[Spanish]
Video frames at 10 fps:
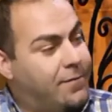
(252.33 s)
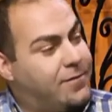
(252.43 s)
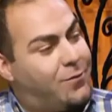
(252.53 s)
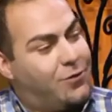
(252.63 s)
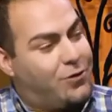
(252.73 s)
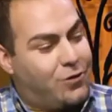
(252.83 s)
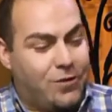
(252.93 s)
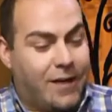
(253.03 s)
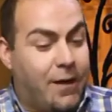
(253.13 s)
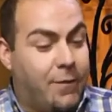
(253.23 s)
ese proceso
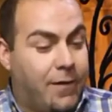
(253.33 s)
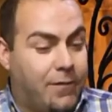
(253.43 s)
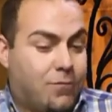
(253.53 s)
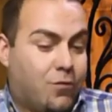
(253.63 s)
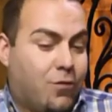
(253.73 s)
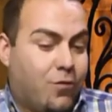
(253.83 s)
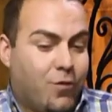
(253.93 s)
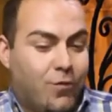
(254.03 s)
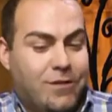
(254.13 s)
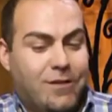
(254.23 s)
se acaba, todo
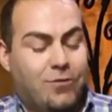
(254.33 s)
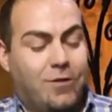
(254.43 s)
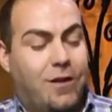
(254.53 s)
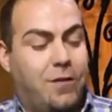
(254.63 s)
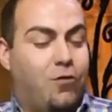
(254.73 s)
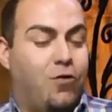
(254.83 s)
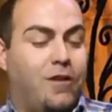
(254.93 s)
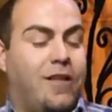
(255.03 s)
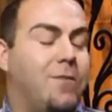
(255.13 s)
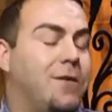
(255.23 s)
como se suele decir, todo lo
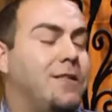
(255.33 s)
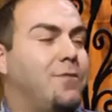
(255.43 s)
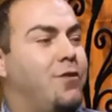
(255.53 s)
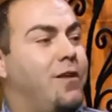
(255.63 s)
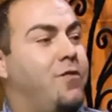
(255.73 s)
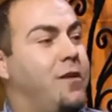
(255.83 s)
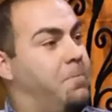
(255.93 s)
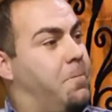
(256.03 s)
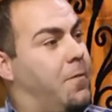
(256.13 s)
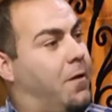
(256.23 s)
que tiene principio tiene fin,
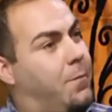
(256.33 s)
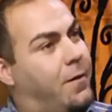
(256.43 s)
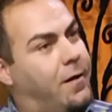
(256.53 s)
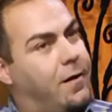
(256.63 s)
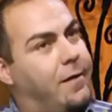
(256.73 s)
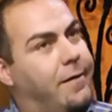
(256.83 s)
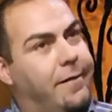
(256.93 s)
¿vale?